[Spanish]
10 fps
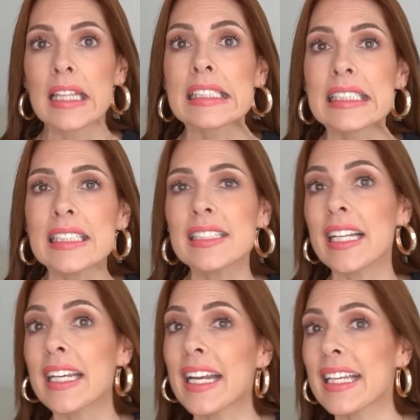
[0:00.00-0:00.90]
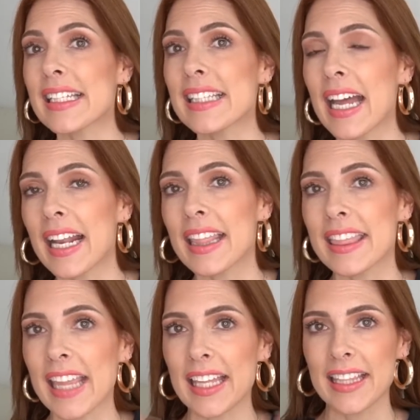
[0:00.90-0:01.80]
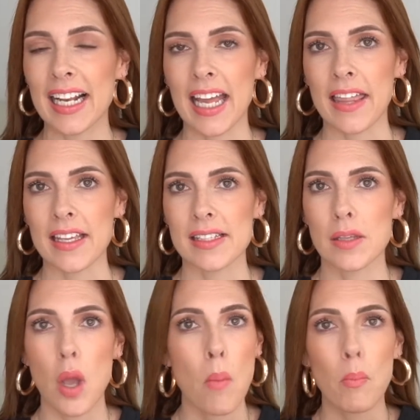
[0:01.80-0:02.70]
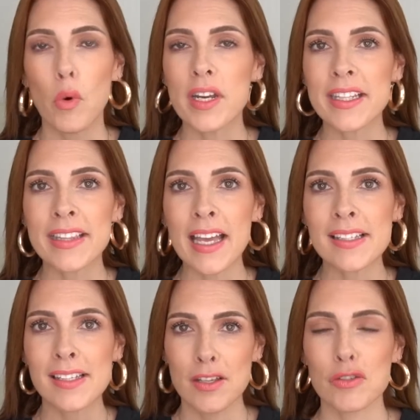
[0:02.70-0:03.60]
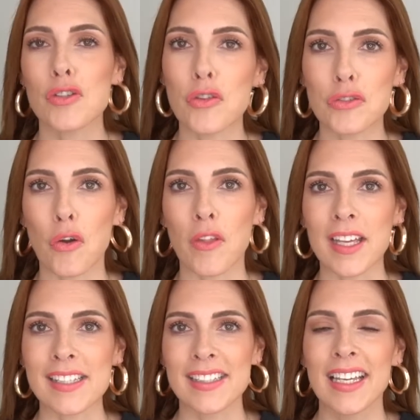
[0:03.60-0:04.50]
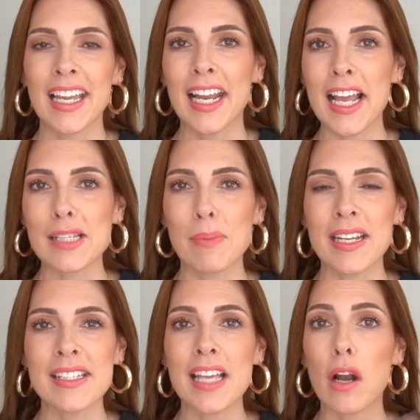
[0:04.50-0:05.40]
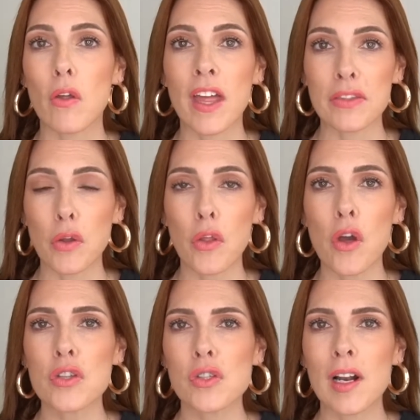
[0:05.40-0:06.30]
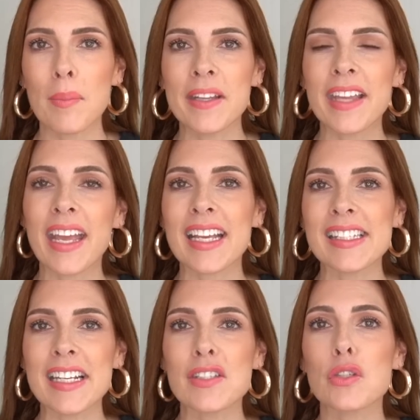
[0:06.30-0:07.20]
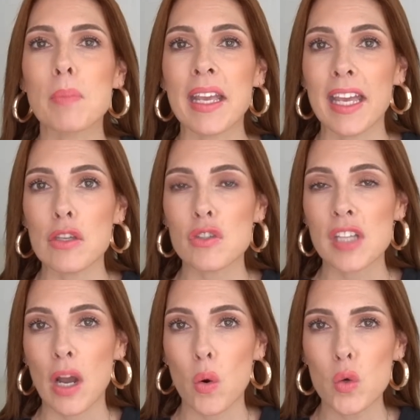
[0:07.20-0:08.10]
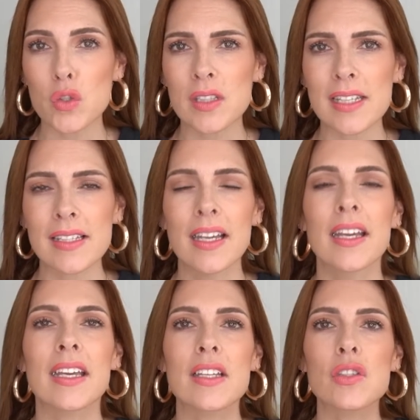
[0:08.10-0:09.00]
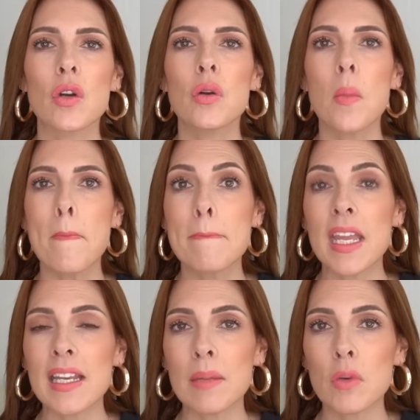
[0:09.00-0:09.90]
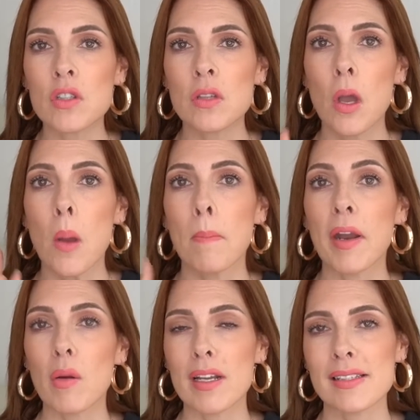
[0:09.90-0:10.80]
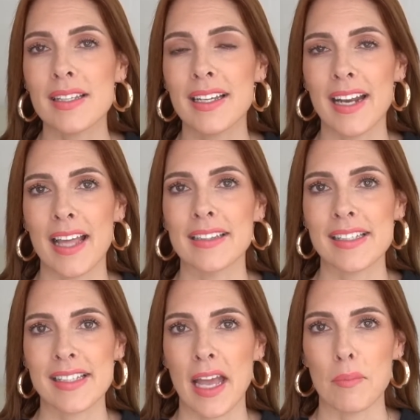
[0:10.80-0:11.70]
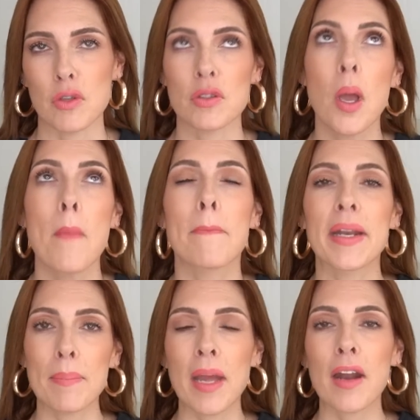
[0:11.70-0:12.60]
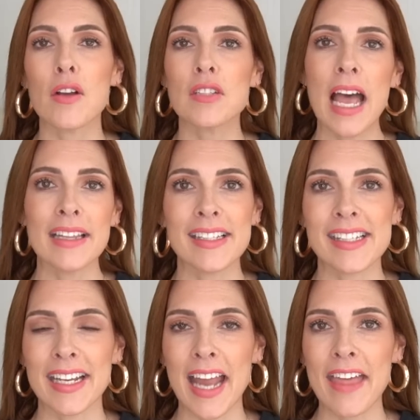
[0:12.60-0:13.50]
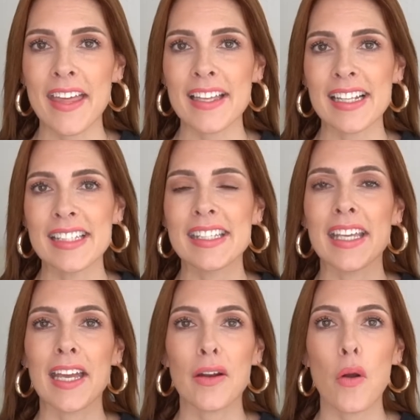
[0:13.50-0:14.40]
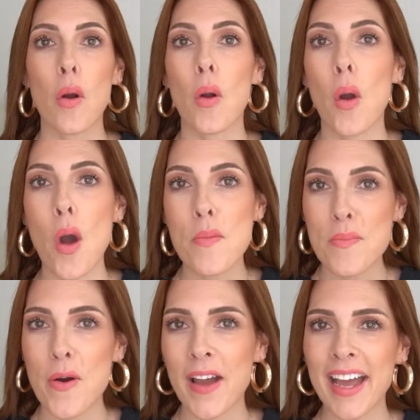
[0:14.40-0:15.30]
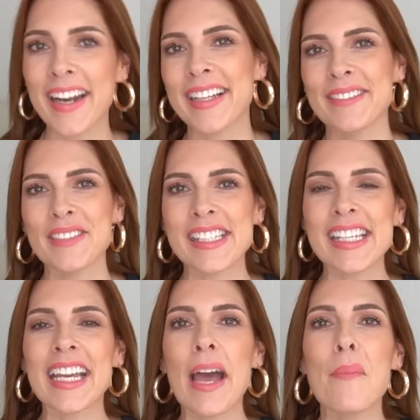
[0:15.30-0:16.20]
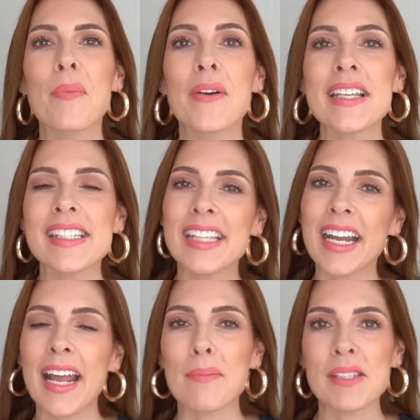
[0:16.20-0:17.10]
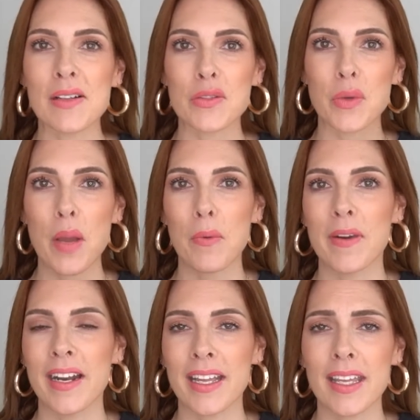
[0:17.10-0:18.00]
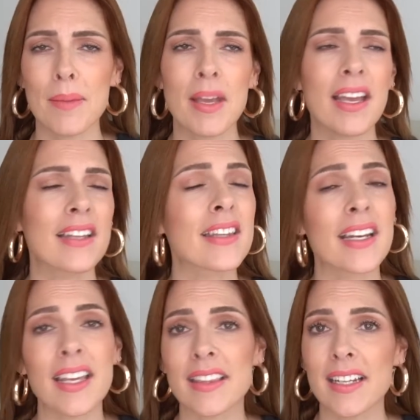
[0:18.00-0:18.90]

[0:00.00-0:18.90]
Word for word: sin tener que estar tan delgadas. Bonitas son todas y la experiencia lo da todo, solamente hay que hacer esos pequeños ajustes que son mínimos pero hacen grandes cambios. Primero, antes que nada, las quiero convocar a que me sigan por Instagram, se los voy a poner aquí, me encantaría